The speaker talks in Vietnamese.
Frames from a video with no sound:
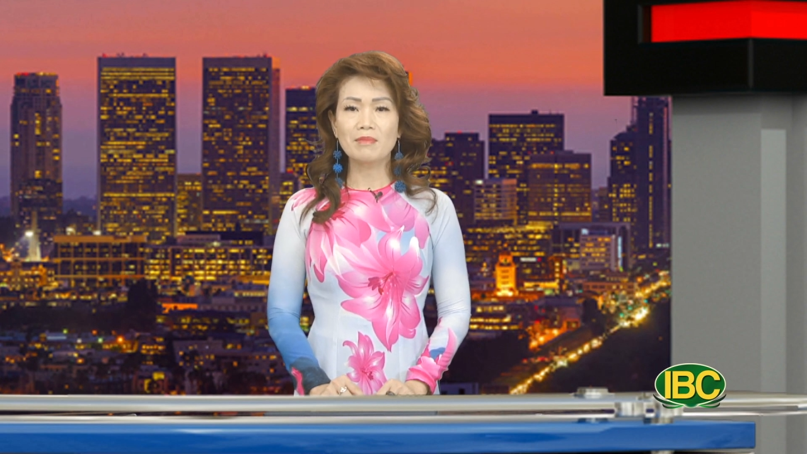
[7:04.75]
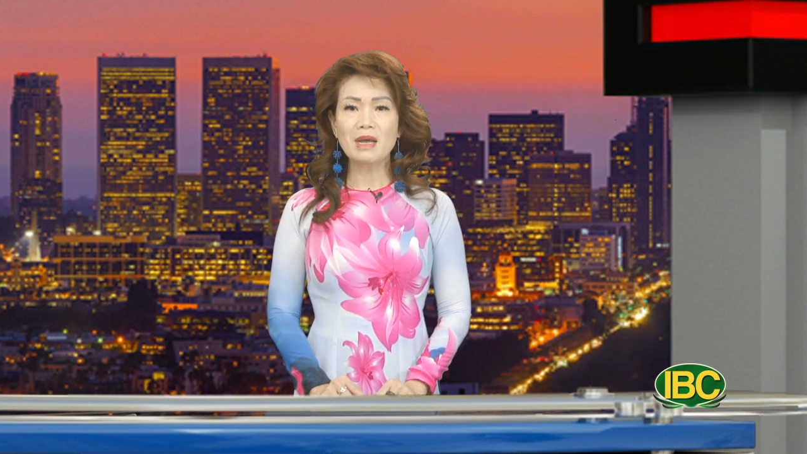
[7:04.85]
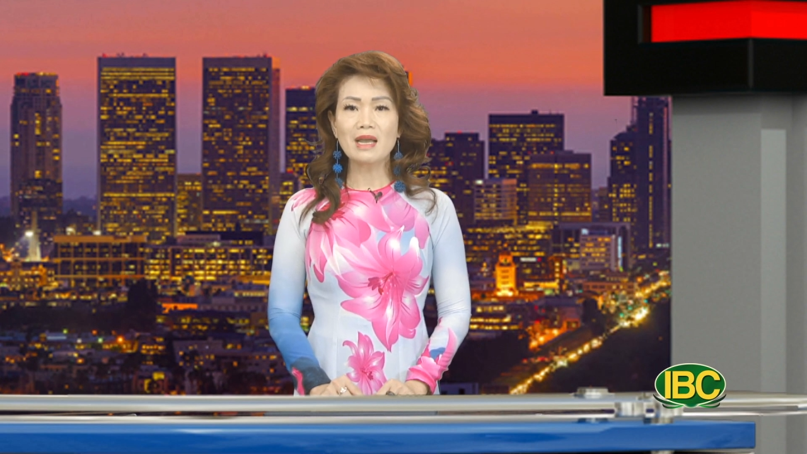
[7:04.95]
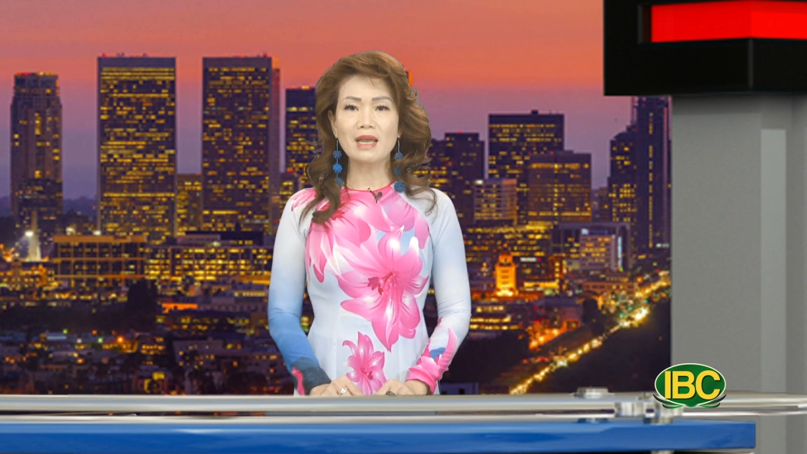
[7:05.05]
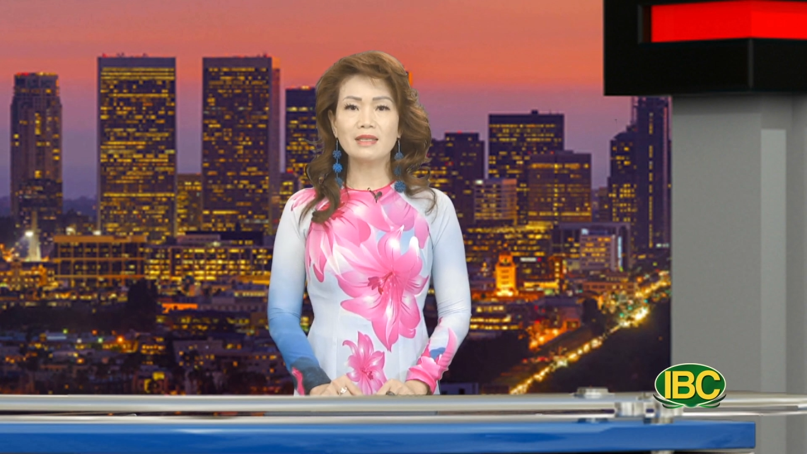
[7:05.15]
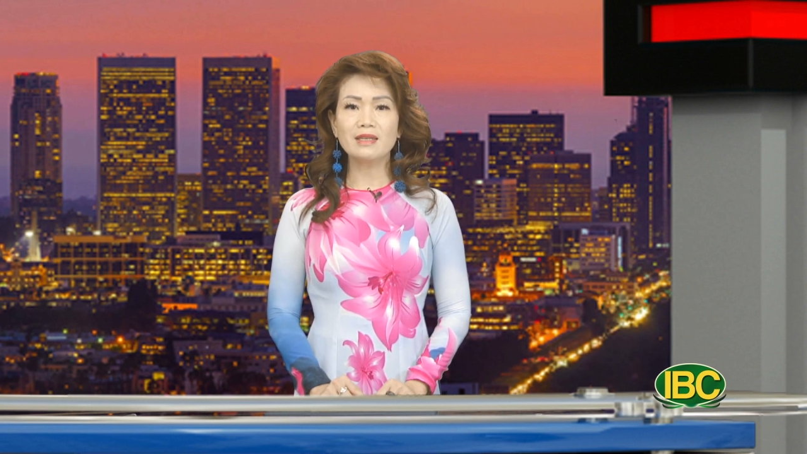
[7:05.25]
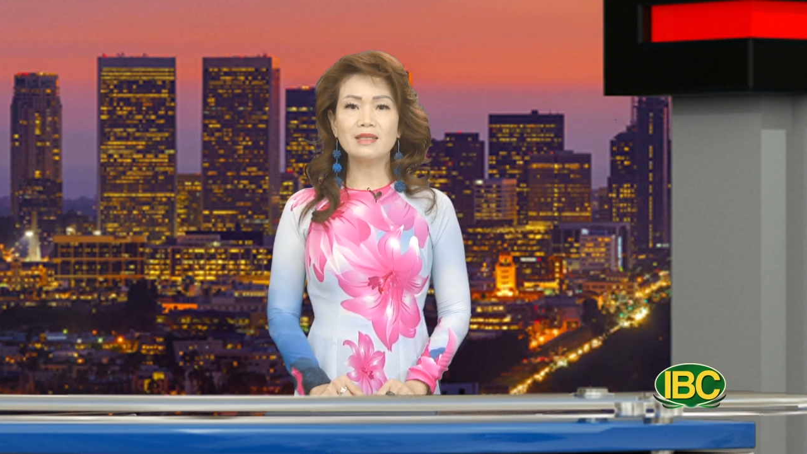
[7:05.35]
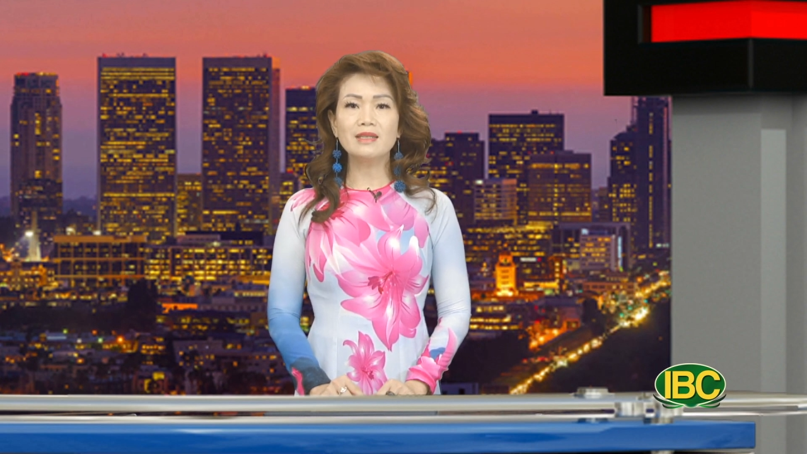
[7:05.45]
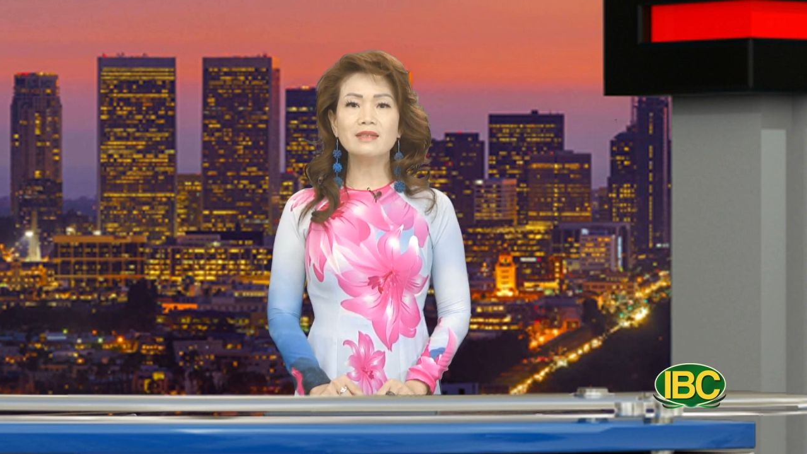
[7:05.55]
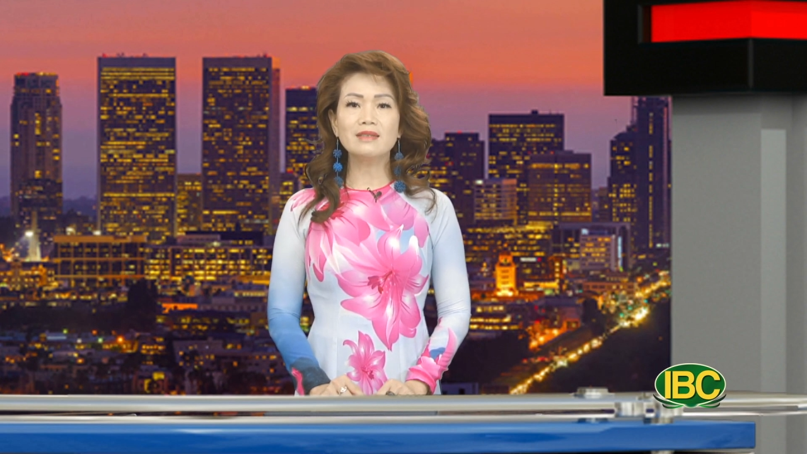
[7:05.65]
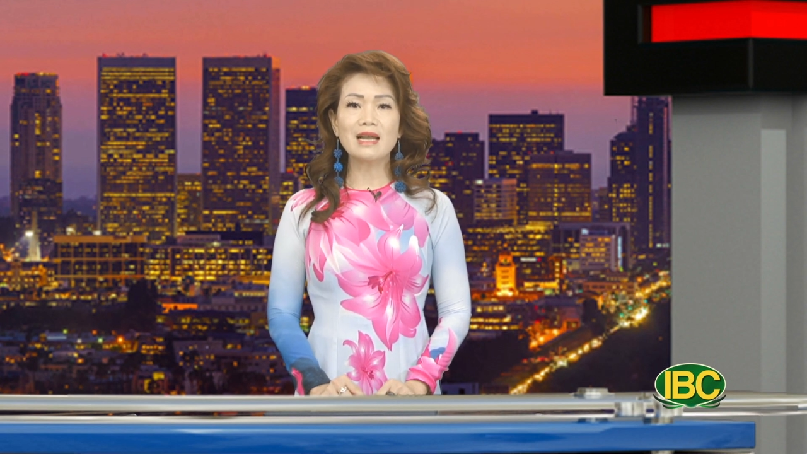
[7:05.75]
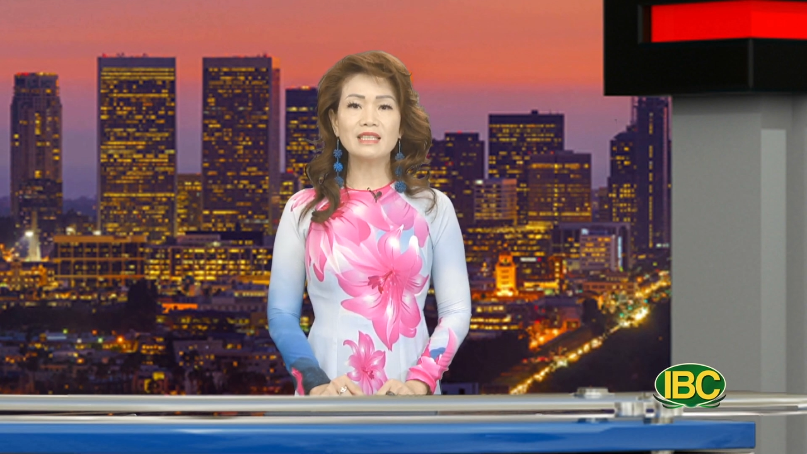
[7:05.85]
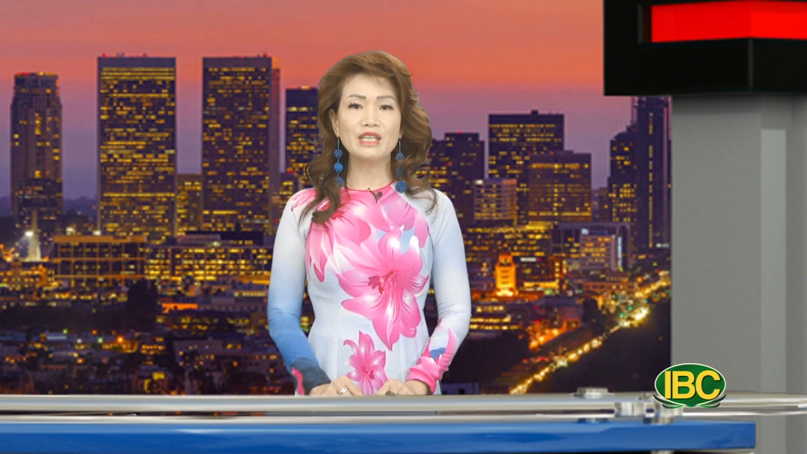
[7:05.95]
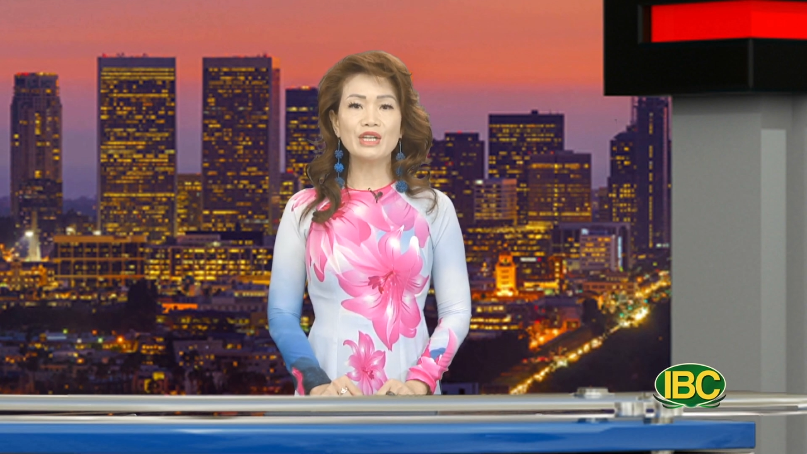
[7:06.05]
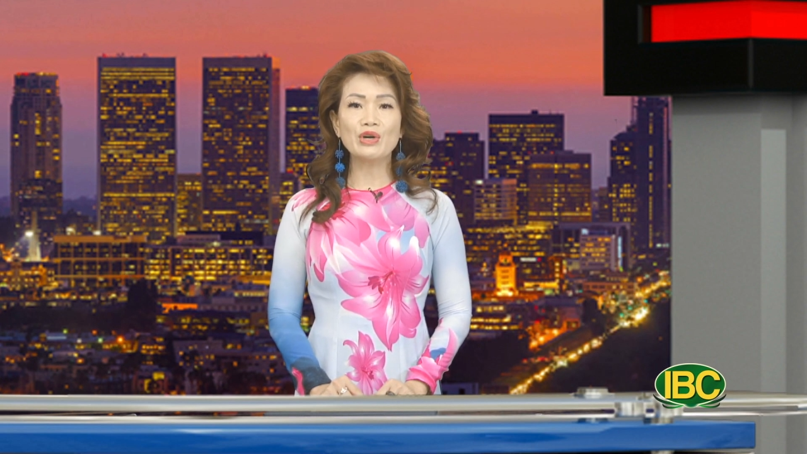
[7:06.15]
Bắc Hàn dường như đang
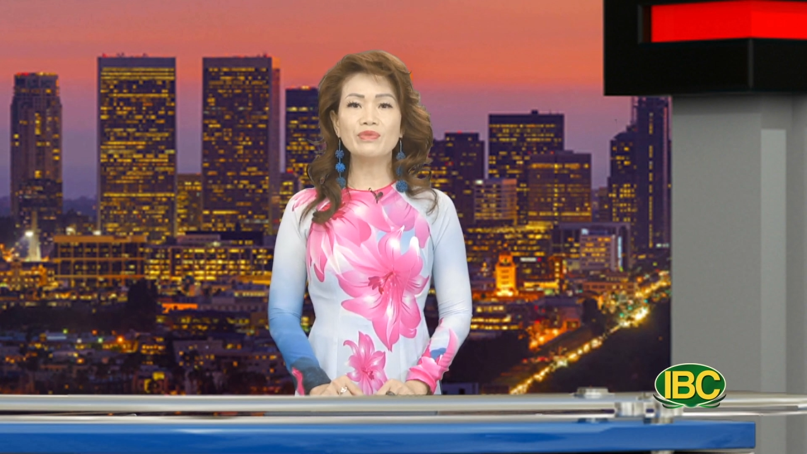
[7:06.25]
chiến đấu